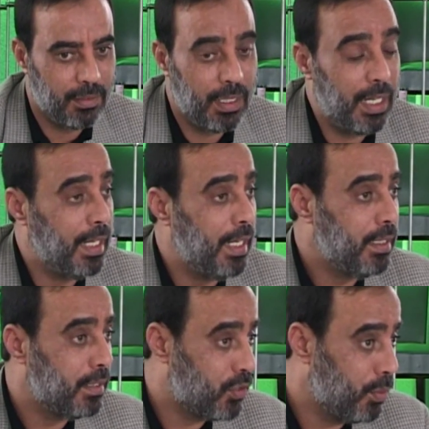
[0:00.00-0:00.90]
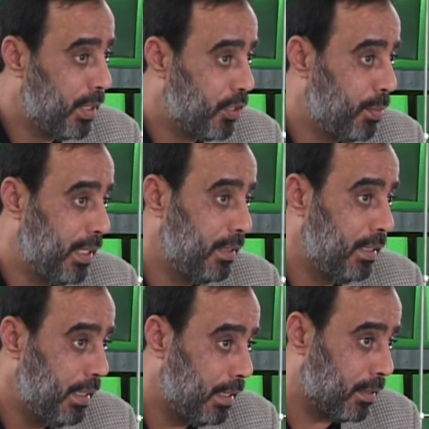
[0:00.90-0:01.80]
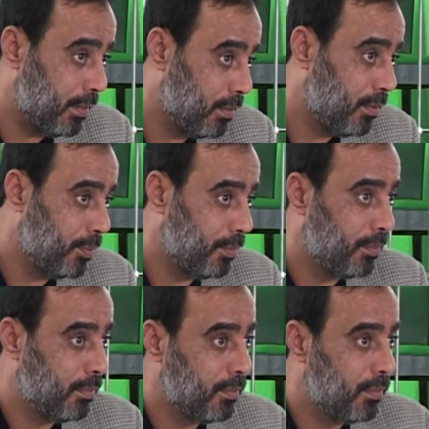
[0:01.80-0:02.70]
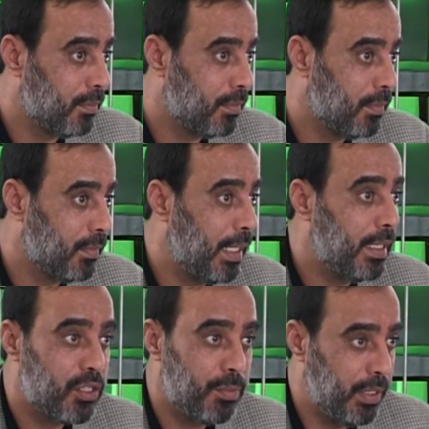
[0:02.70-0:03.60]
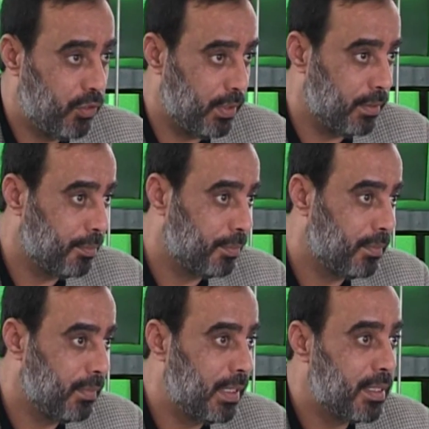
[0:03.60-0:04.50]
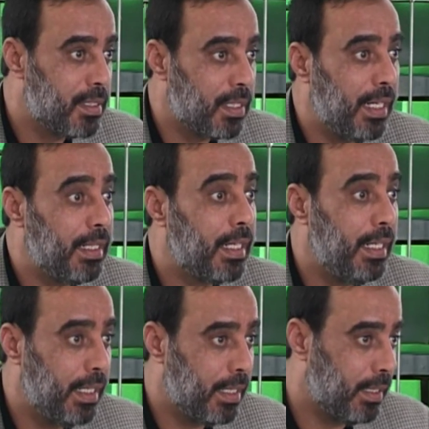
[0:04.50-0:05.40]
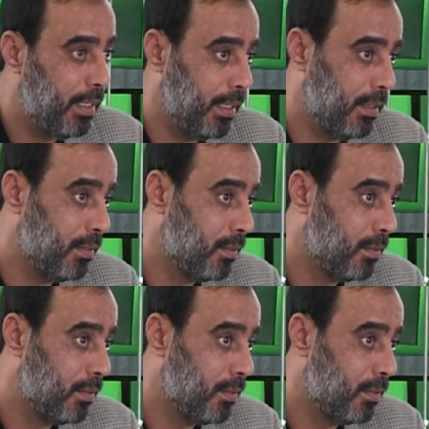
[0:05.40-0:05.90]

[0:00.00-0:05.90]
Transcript: Alleine zum Beispiel die Niere eines Menschen, das ist eine Kläranlage.